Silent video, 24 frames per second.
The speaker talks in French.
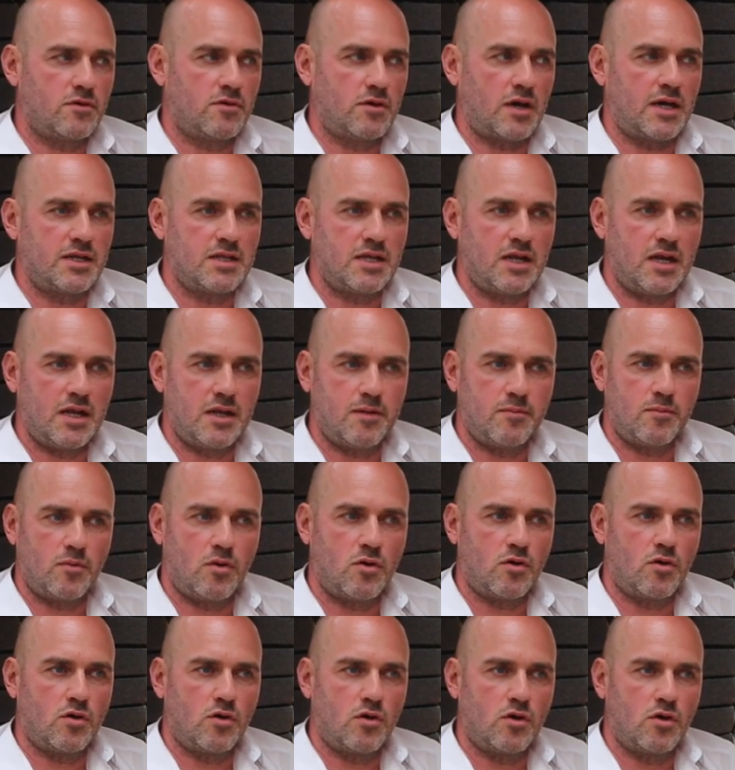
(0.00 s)
euh, un
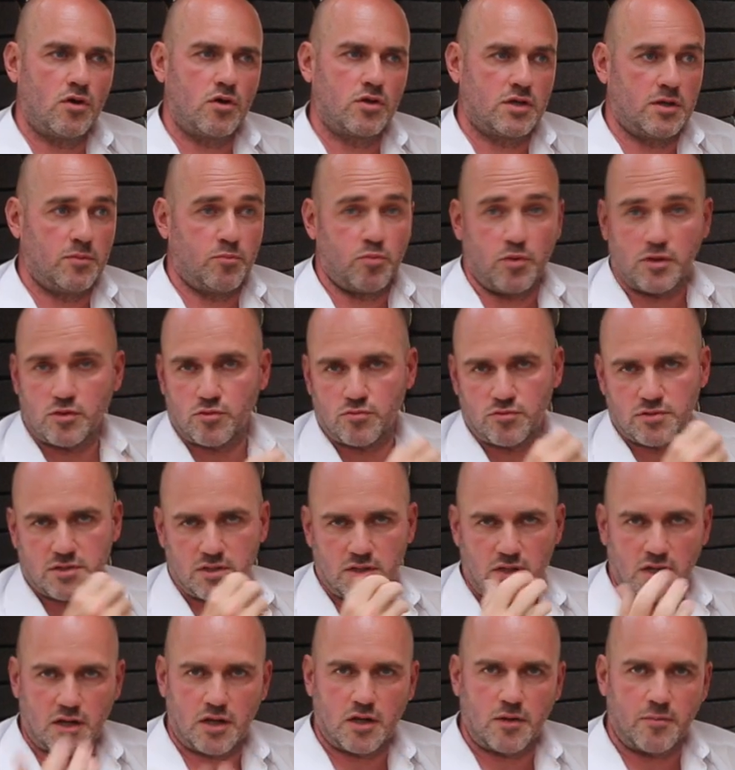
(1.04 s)
élément euh, qui peut être
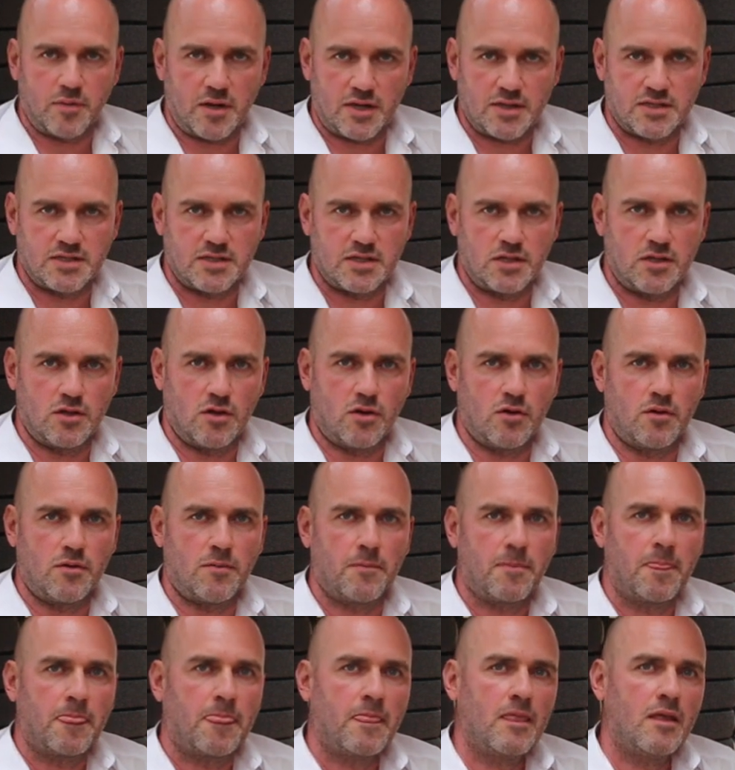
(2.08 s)
considéré comme un accident
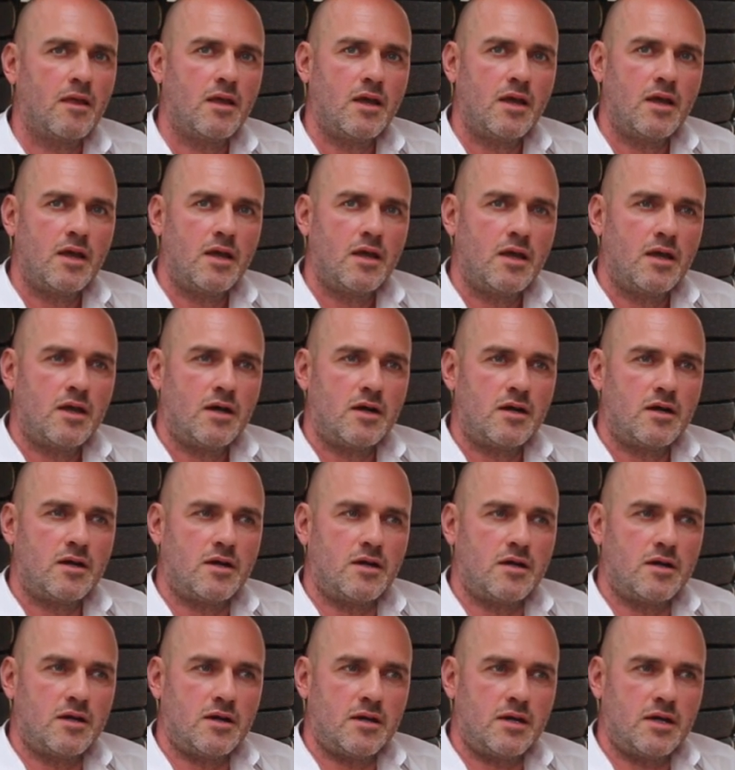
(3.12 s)

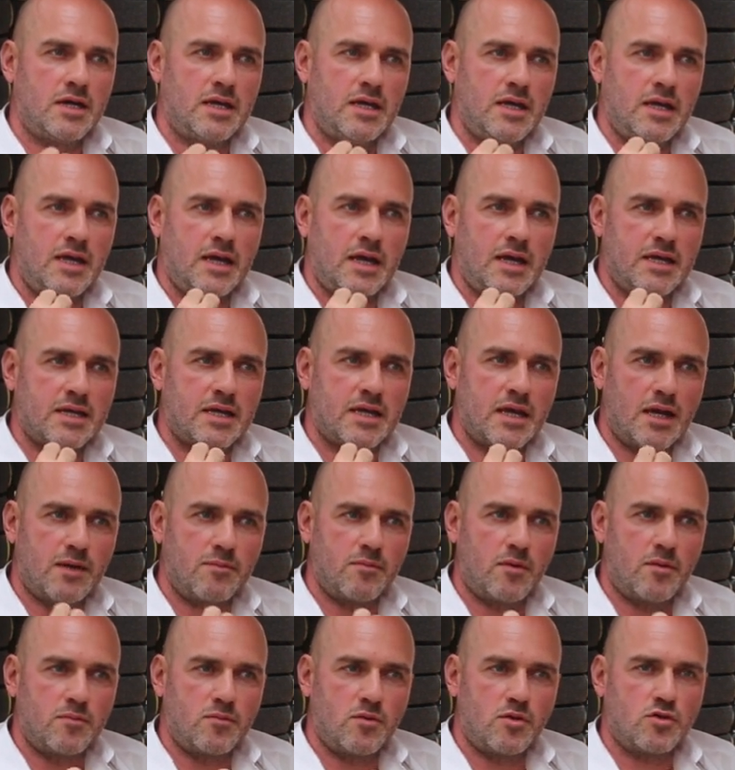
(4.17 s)
et à quel
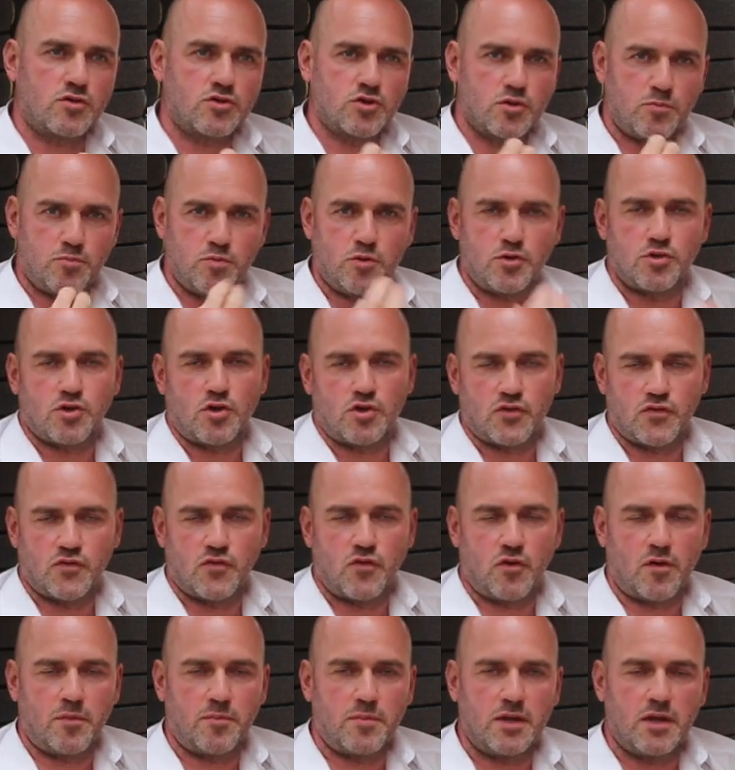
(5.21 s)
moment je peux le
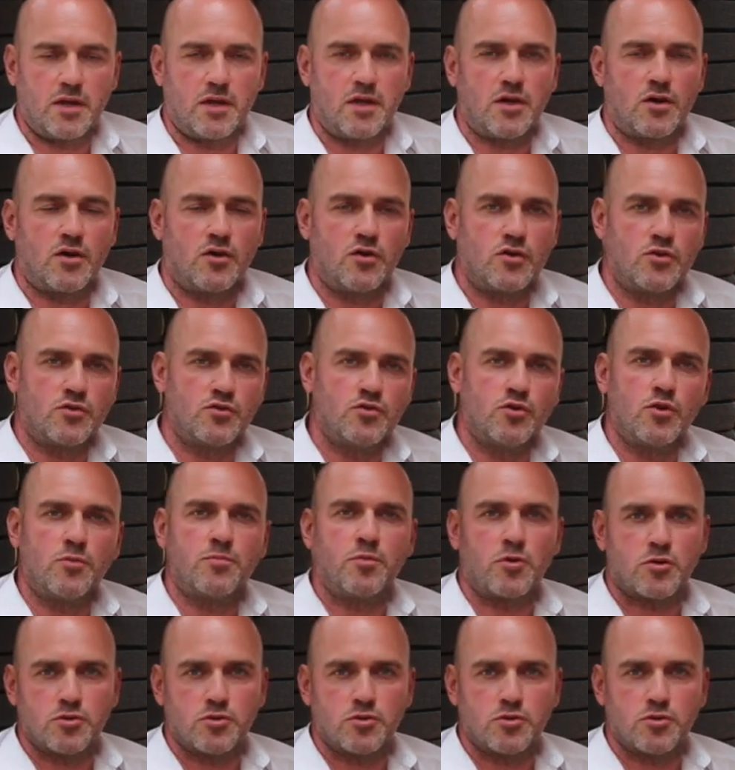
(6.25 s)
transformer en une